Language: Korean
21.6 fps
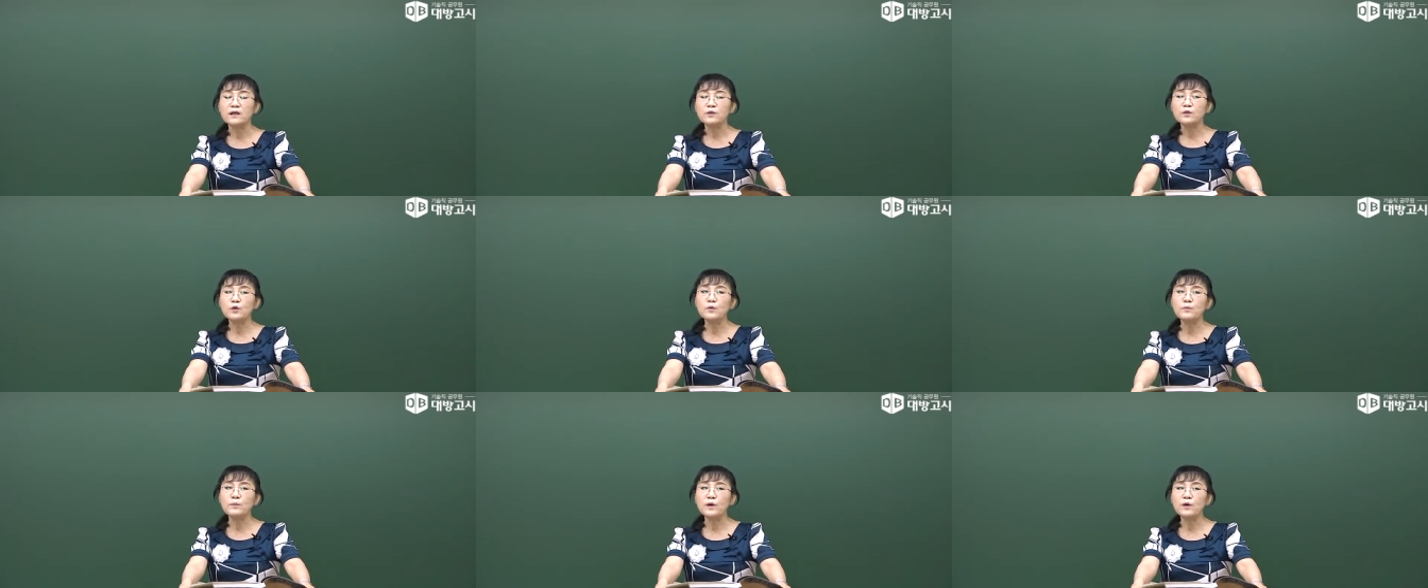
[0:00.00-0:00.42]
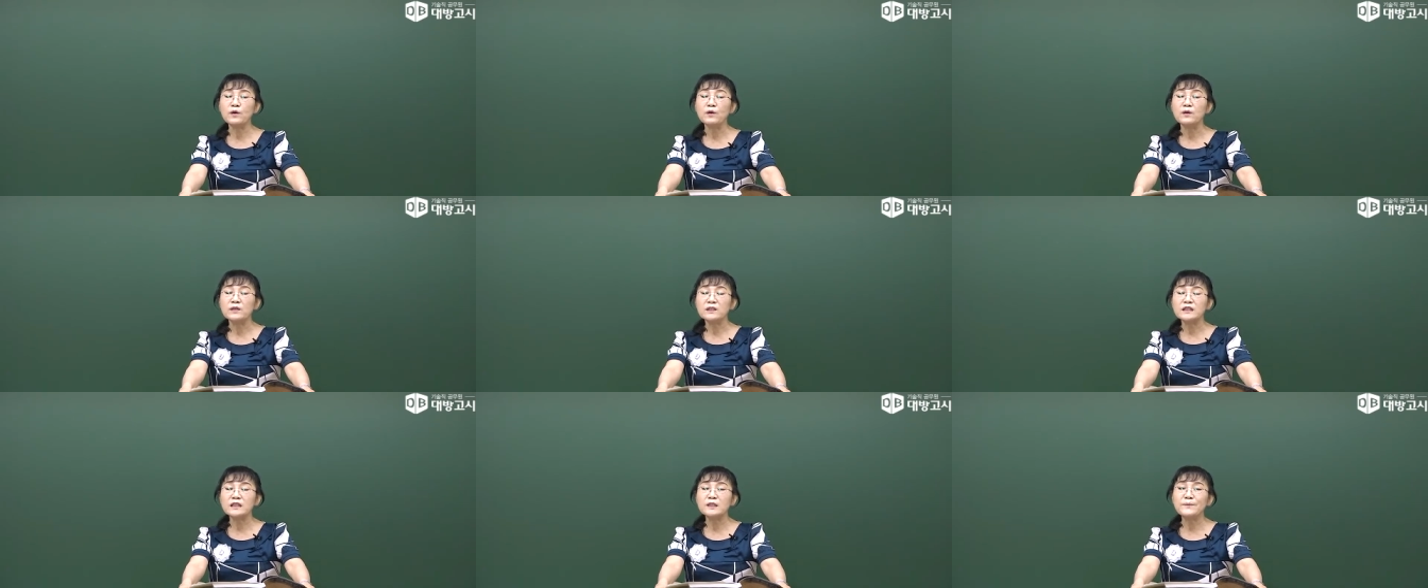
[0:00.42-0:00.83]
또 뭐
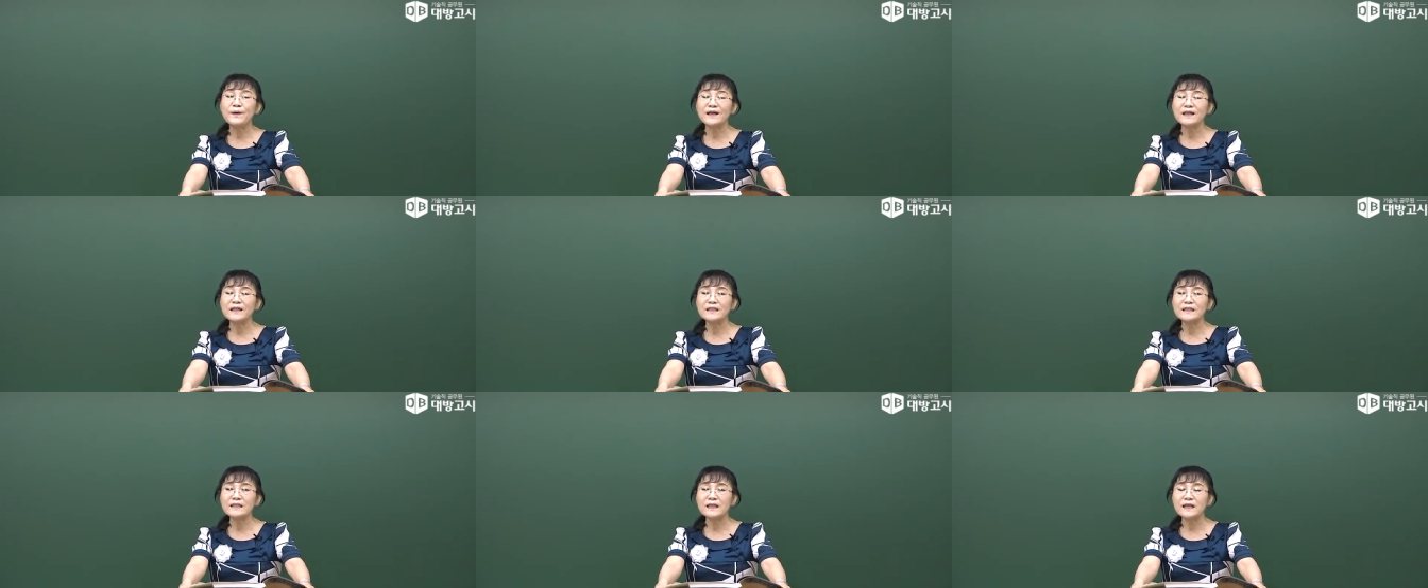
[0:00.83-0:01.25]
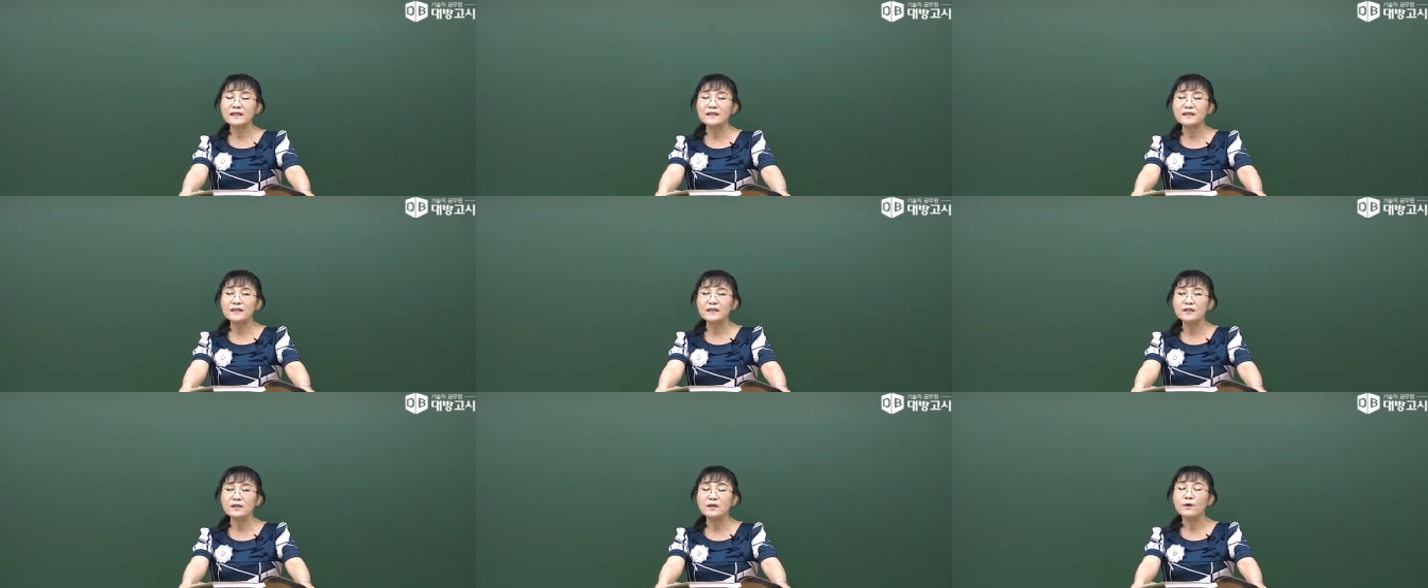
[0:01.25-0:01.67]
지방직
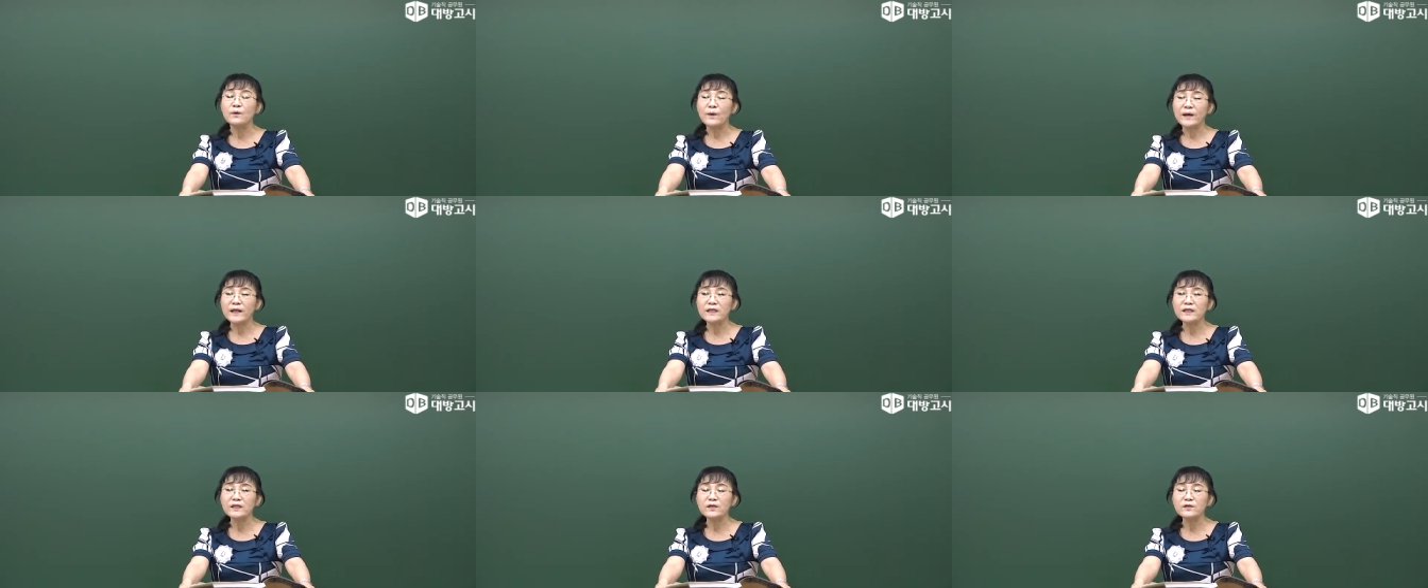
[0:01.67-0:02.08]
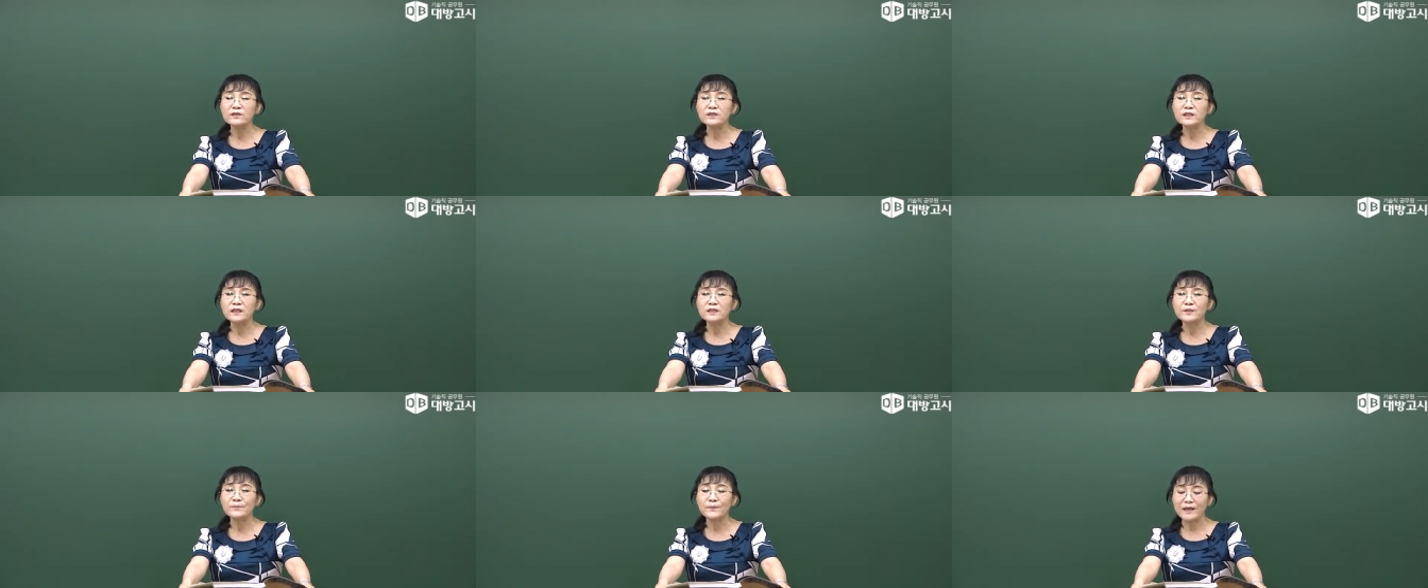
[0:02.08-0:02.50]
같은
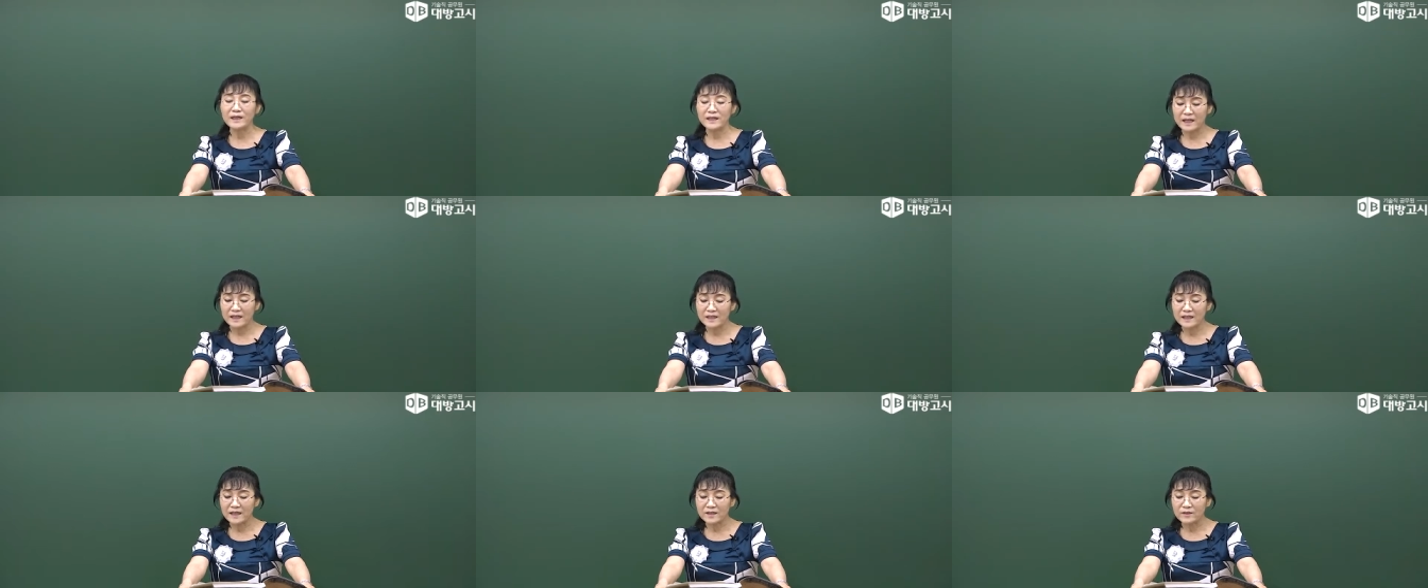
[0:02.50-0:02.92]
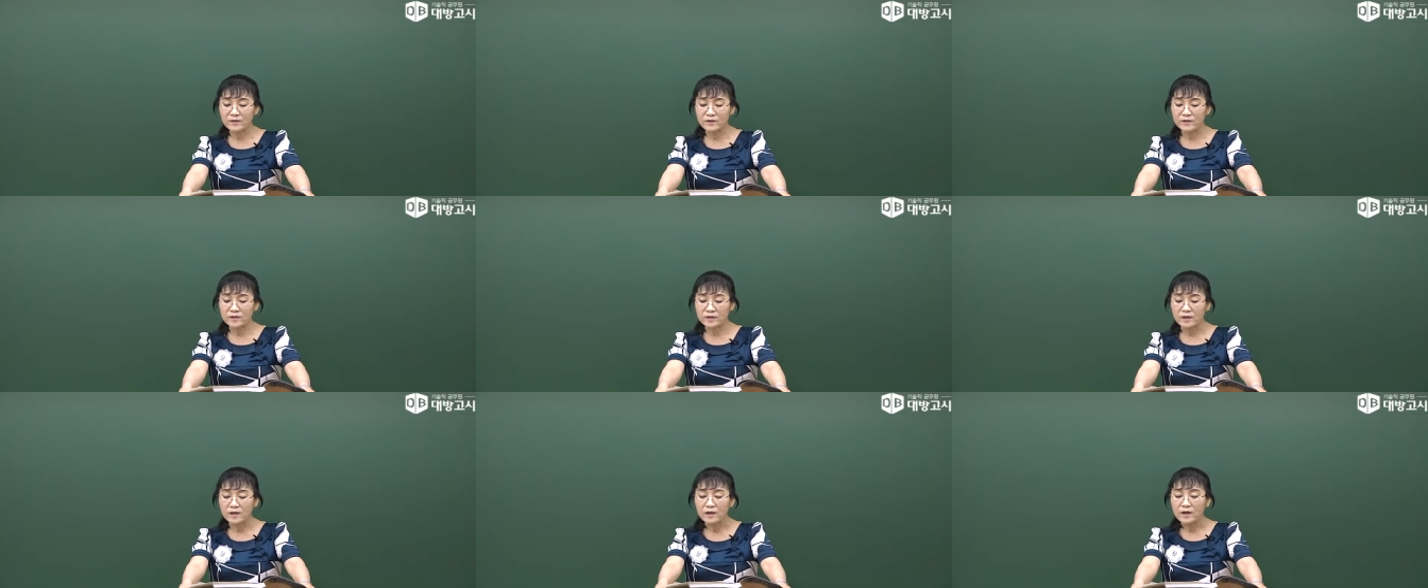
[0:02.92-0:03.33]
환경지에서 많이 난다는
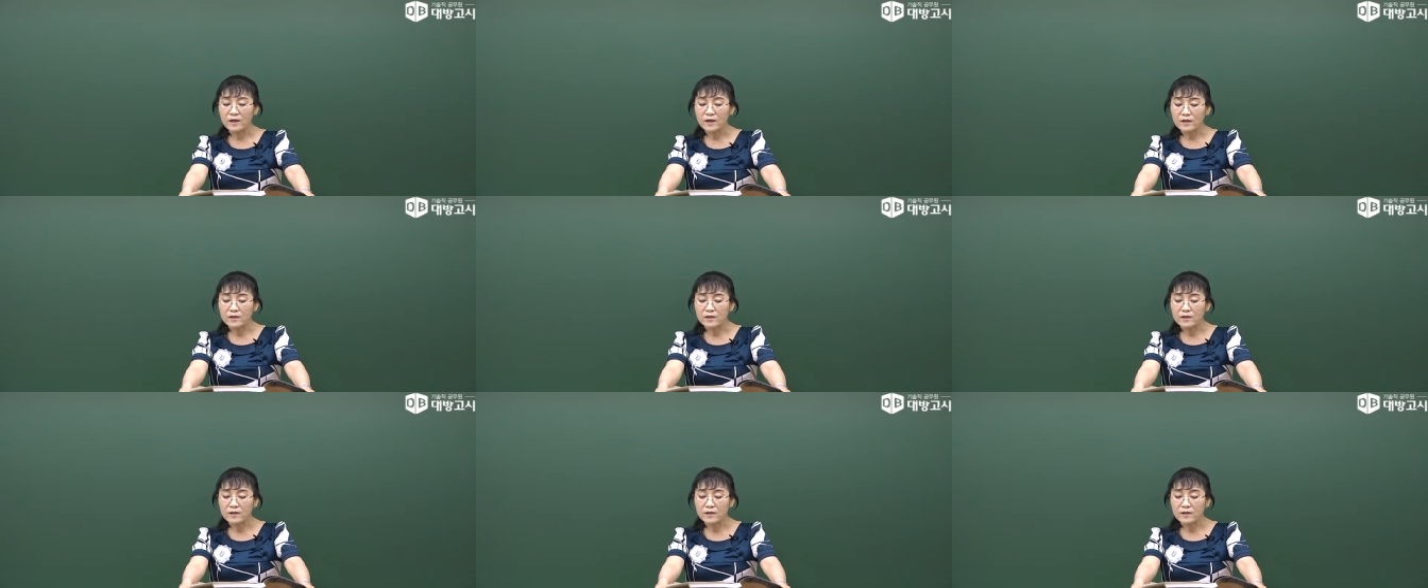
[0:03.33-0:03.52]
거죠.